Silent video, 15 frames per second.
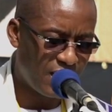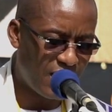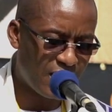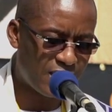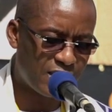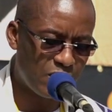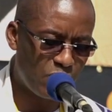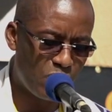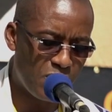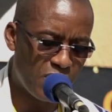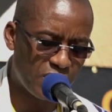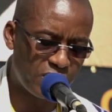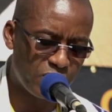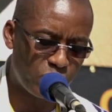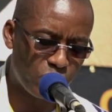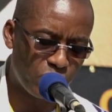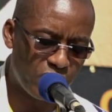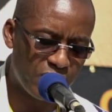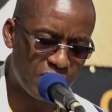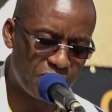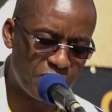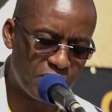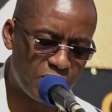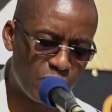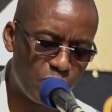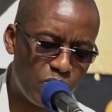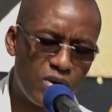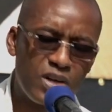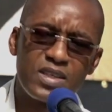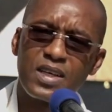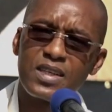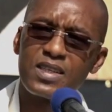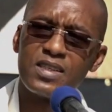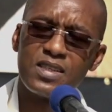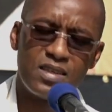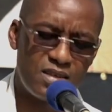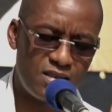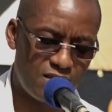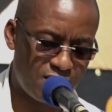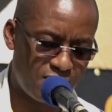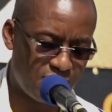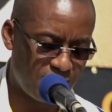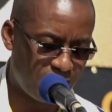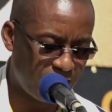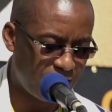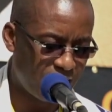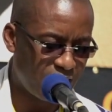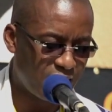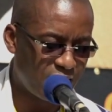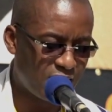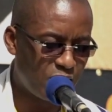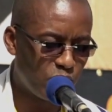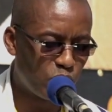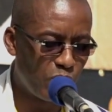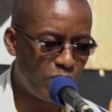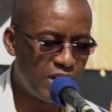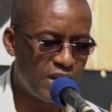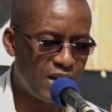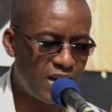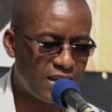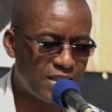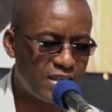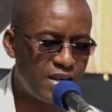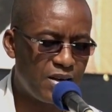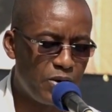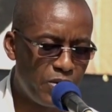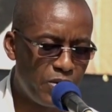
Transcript: l'accès au marché souvent difficile pour les artisans, sans oublier l'accès